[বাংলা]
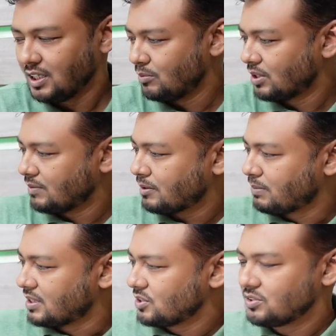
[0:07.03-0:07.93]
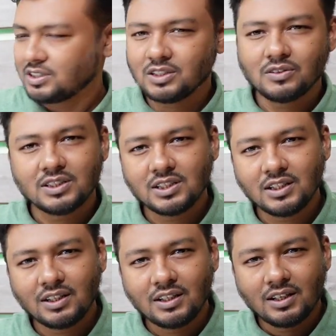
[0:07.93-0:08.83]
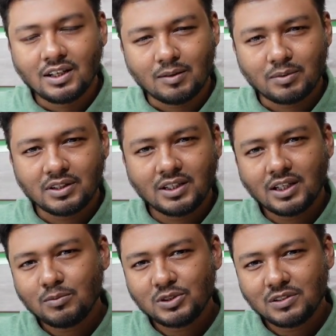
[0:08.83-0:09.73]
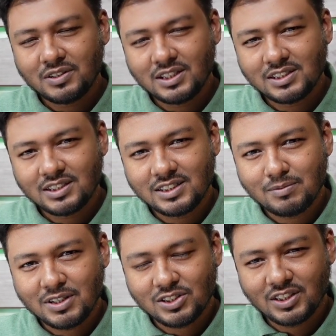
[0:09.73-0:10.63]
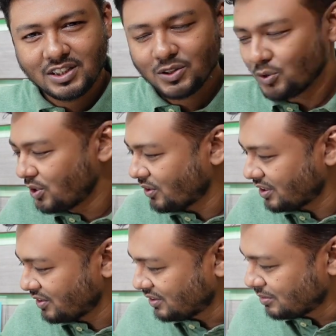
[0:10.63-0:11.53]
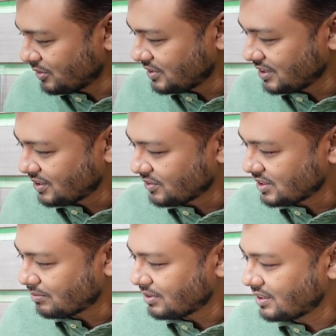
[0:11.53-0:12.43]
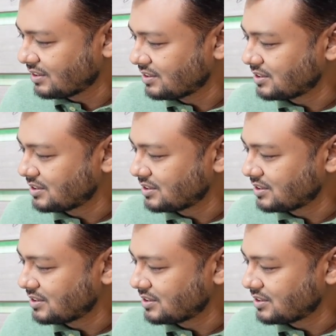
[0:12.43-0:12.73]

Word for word: এবং আমার পাশেও সেটি রয়েছে আপনারা দেখে বুঝে ফেলেছেন যে আমি আসলে এটা কোন রাউটারের কথা বলছি এটা হচ্ছে আপনার